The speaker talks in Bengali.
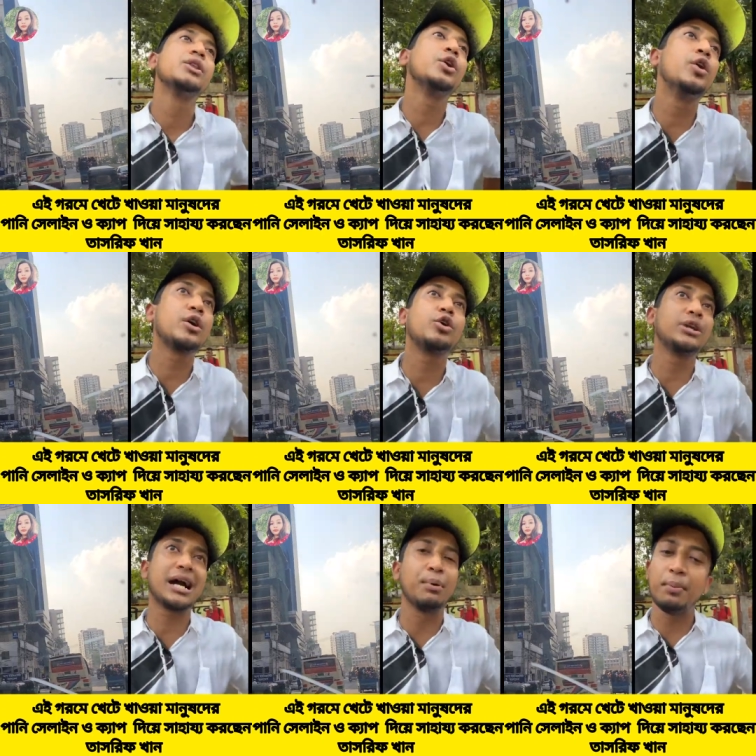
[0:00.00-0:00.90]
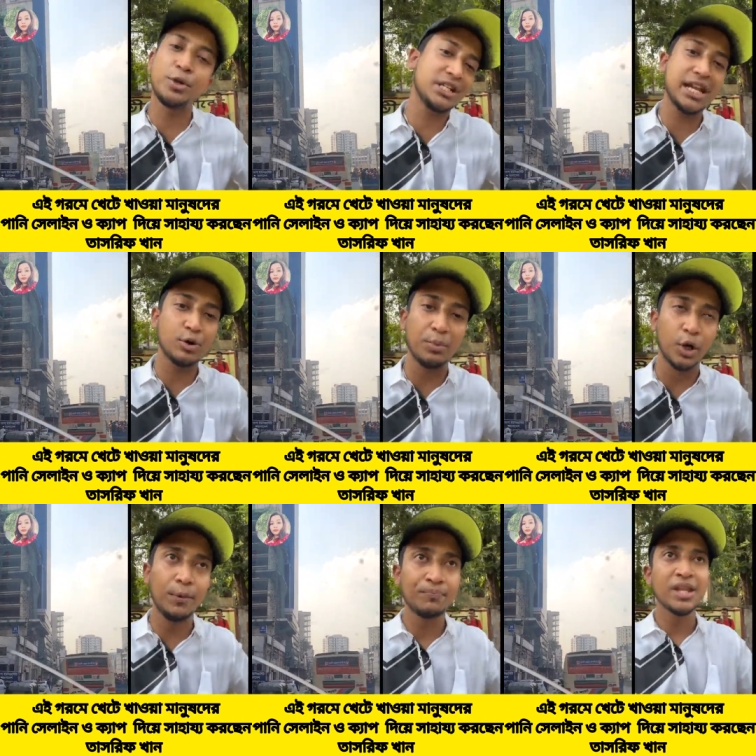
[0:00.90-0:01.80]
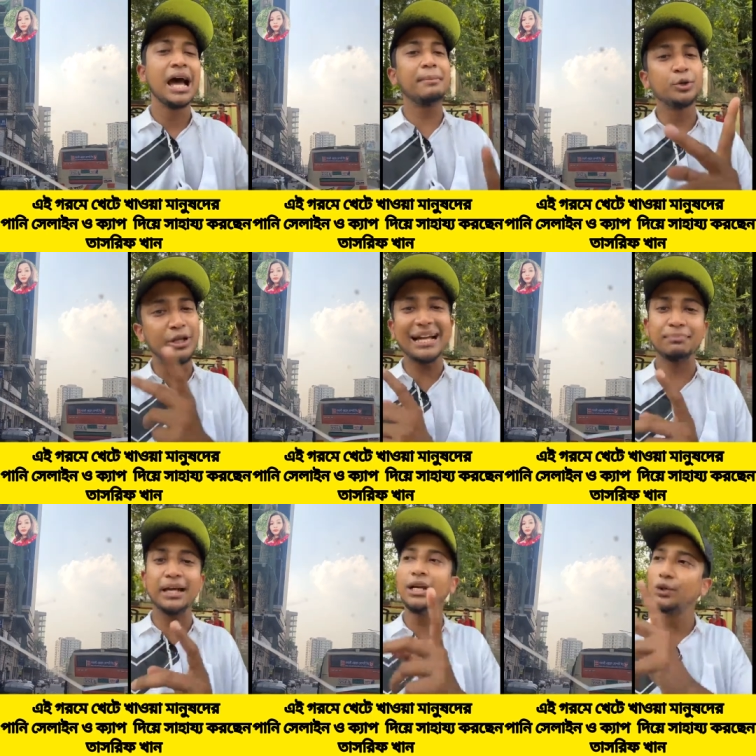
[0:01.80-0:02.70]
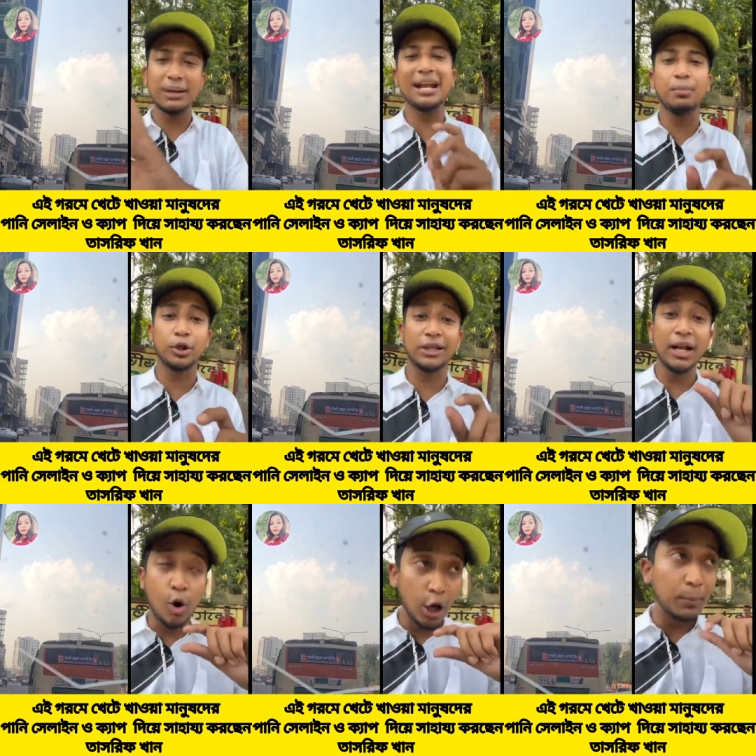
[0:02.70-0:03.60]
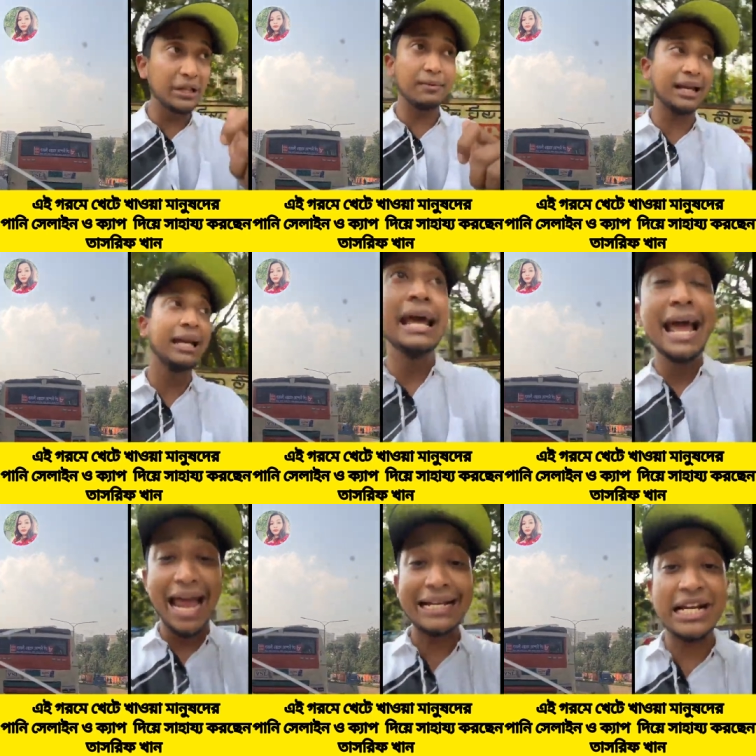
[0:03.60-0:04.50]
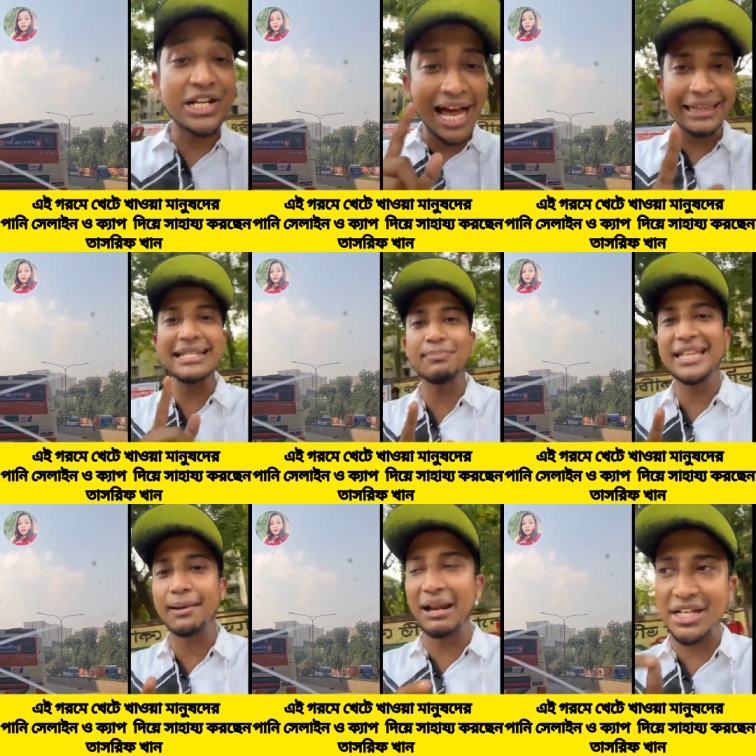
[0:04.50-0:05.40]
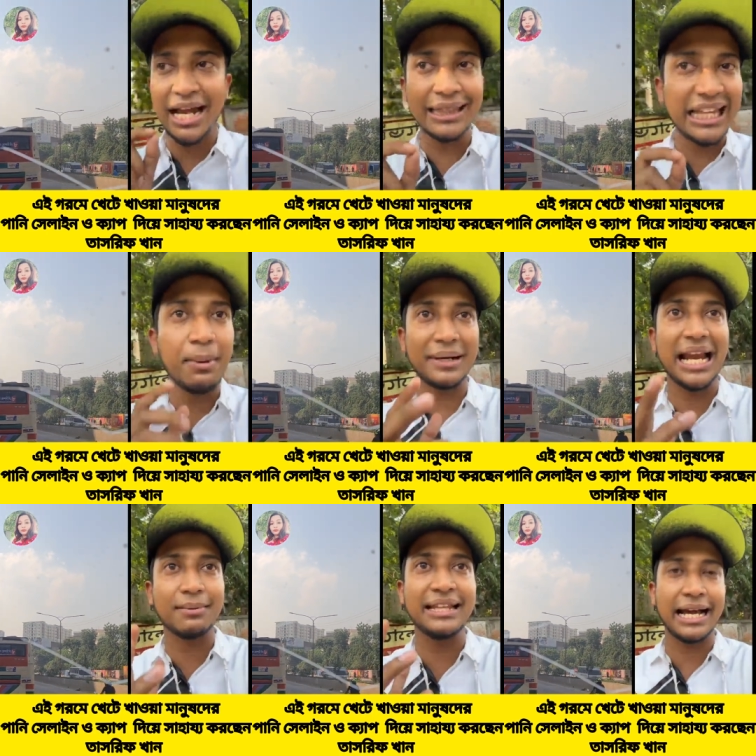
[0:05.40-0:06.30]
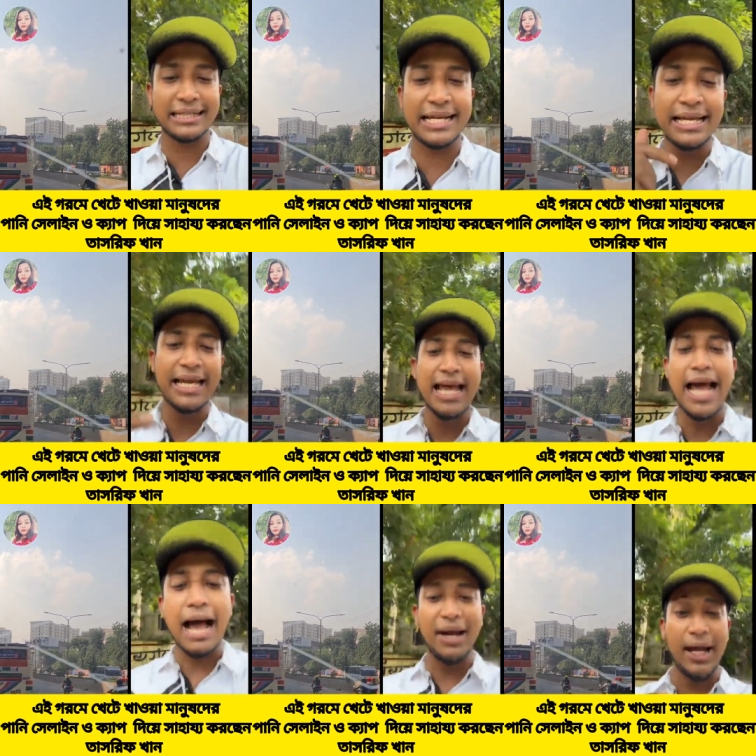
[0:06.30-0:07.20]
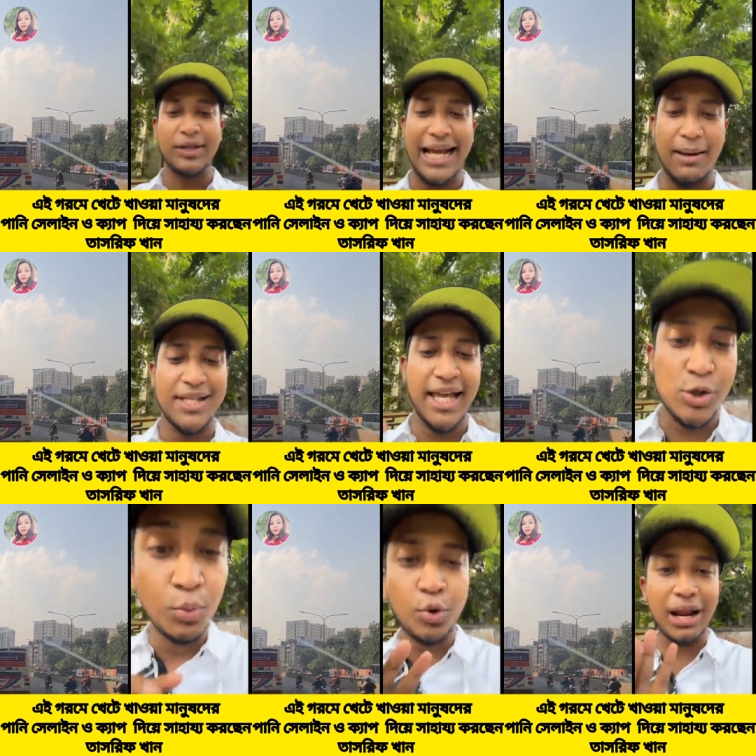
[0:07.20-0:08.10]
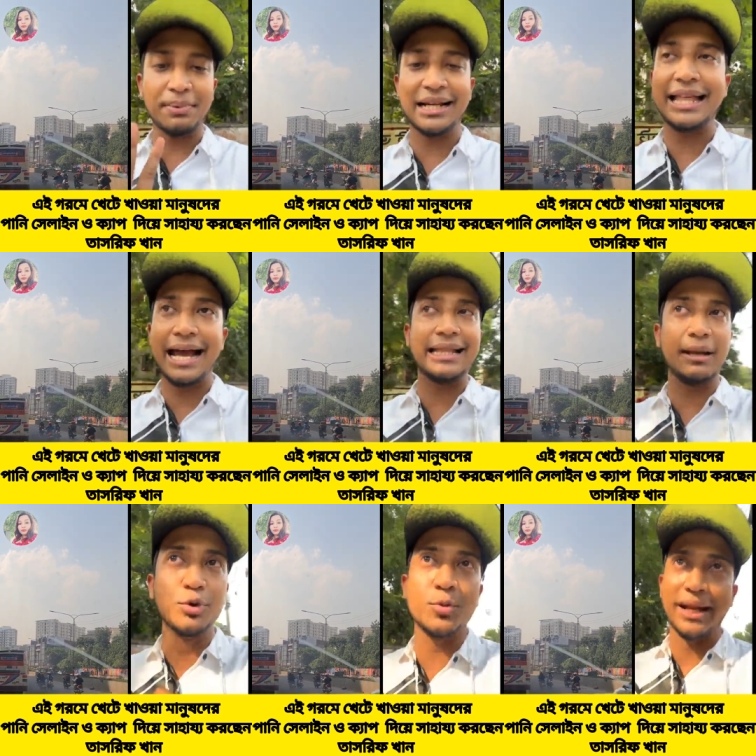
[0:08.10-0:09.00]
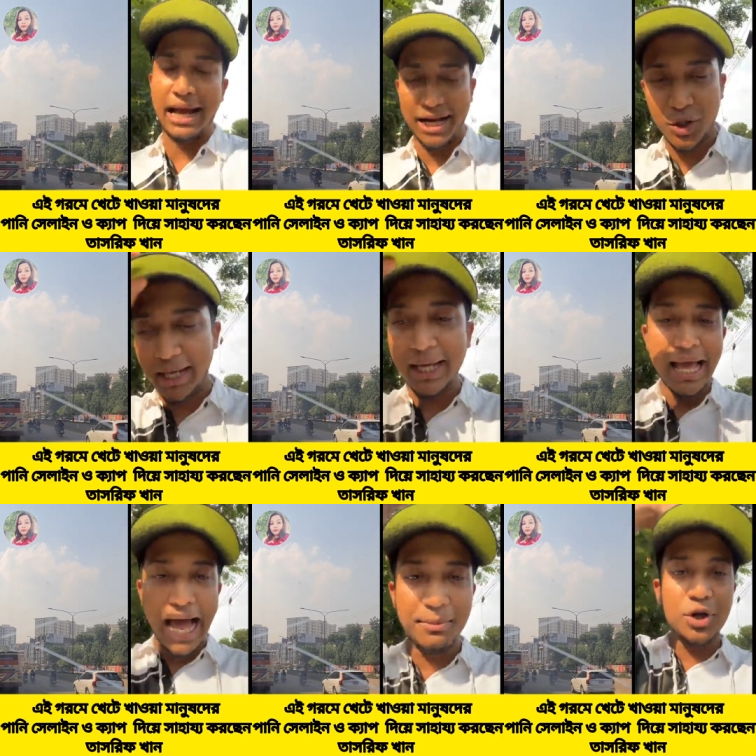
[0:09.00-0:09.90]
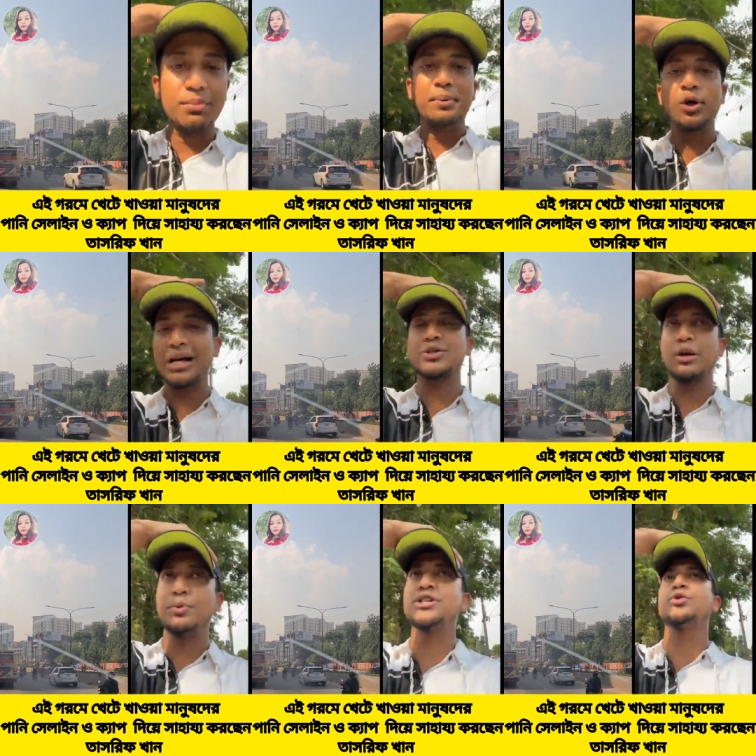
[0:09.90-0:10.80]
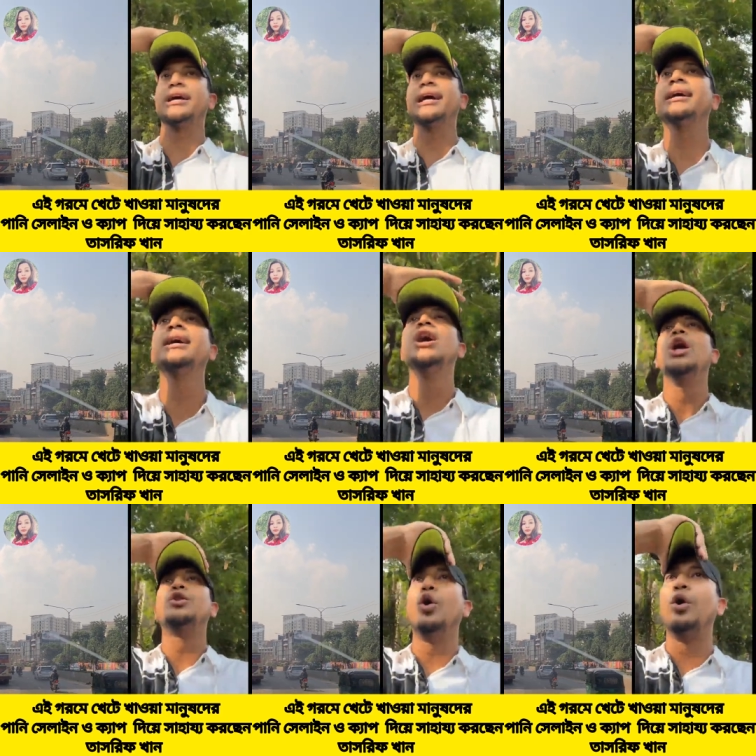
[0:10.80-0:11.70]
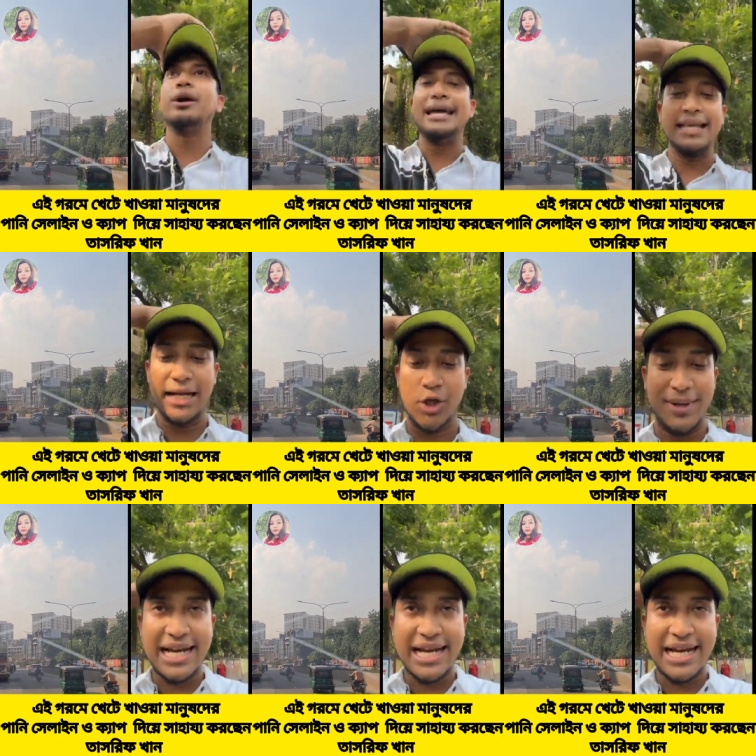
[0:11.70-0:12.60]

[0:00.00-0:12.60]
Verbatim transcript: তো কত টাকা পড়বে পঞ্চাশ টাকা করে বললো আপনি দুইটা ক্যাব দেন দুইটা পানির বোতল দেন অল্প দিবেন একটা শান্তি যে আপনি দেখবেন আমি শান্তির ব্যাপারটা আরেকবার দেখাতে চাই আমি একটু দেখেন আমি দেখি জুম করে আপনাদেরকে দেখাই তাহলে বুঝবেন আসলে আমি যখন বিভিন্ন কাজ করি প্রজেক্ট করি হ্যাঁ তো এই দেখেন সবাই যে